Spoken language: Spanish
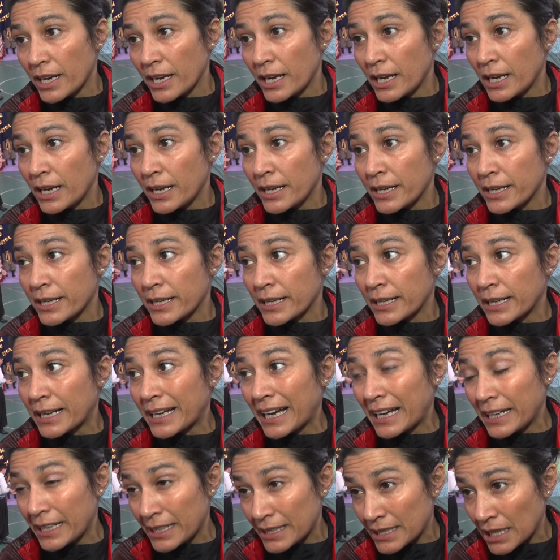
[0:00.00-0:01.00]

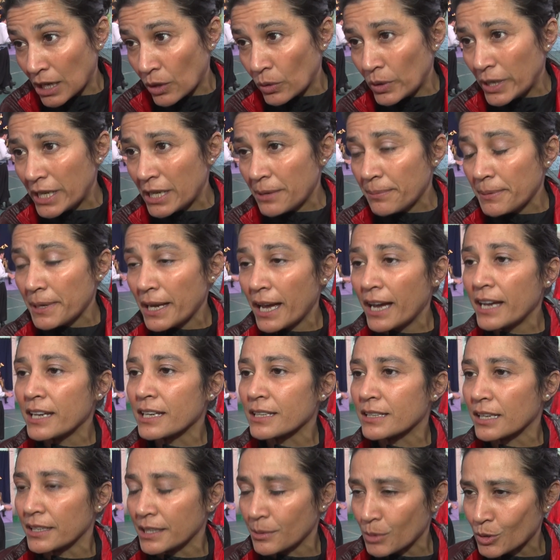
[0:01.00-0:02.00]
en Caleta
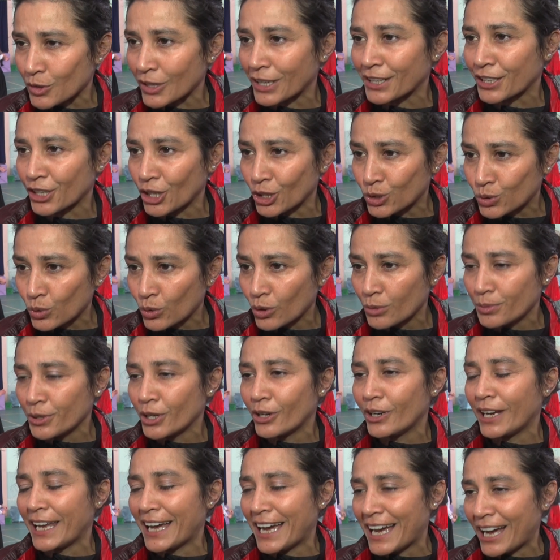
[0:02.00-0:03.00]
Olivia y tenemos en Río
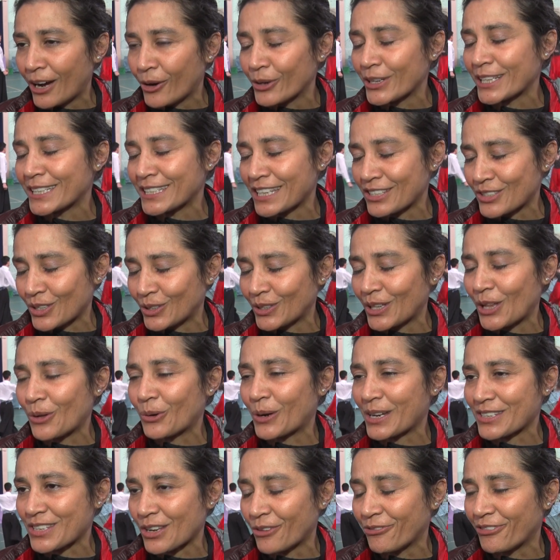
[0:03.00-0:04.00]
Turbio la orientación
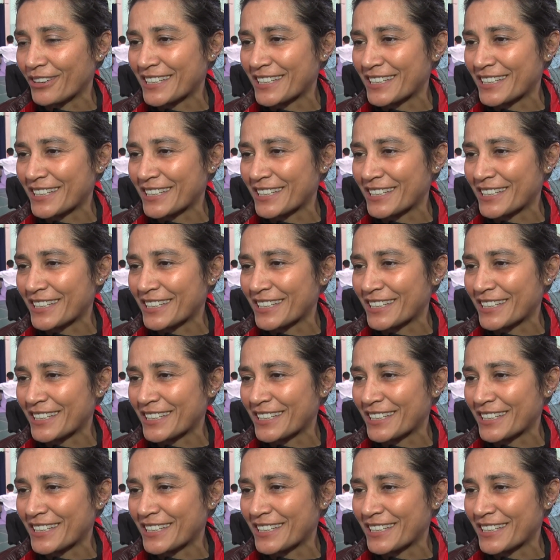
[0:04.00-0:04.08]
de educación